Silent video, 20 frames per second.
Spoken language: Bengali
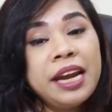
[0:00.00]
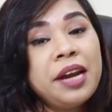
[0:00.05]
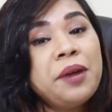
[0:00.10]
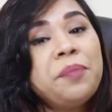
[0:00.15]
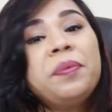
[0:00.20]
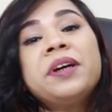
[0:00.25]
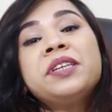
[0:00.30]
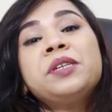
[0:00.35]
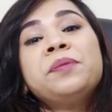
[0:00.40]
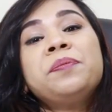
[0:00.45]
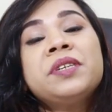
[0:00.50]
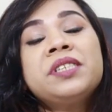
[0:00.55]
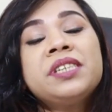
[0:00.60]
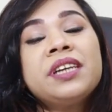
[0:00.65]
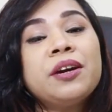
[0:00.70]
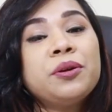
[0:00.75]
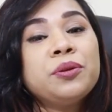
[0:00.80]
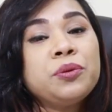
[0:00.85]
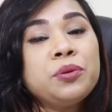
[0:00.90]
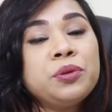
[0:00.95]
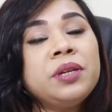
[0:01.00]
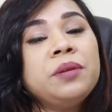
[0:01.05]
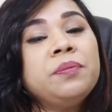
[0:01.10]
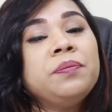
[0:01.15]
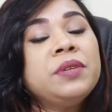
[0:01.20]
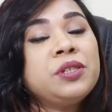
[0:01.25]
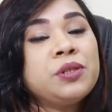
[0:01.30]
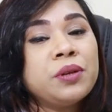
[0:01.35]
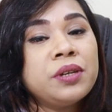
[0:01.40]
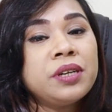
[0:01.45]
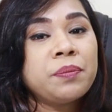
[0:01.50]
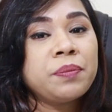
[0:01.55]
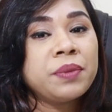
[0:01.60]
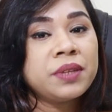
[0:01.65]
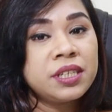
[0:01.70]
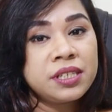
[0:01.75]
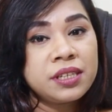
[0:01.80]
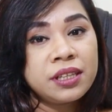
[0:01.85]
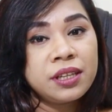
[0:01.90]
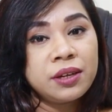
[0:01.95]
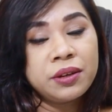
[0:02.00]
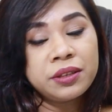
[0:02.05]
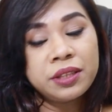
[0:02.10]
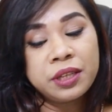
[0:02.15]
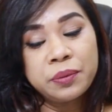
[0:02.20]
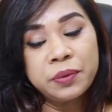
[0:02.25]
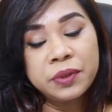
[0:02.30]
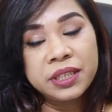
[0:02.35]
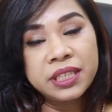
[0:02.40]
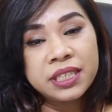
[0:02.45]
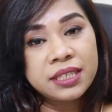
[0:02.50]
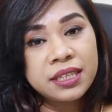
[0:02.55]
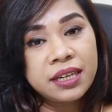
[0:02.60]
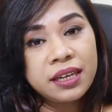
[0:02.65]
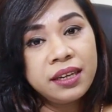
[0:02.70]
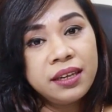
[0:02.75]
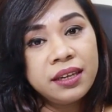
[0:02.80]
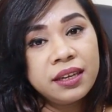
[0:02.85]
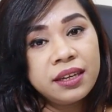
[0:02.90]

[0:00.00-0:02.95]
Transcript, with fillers: এর পাশাপাশি আরও দুটি বিষয় নিয়ে আপনাদের সাথে কথা বলতে চাই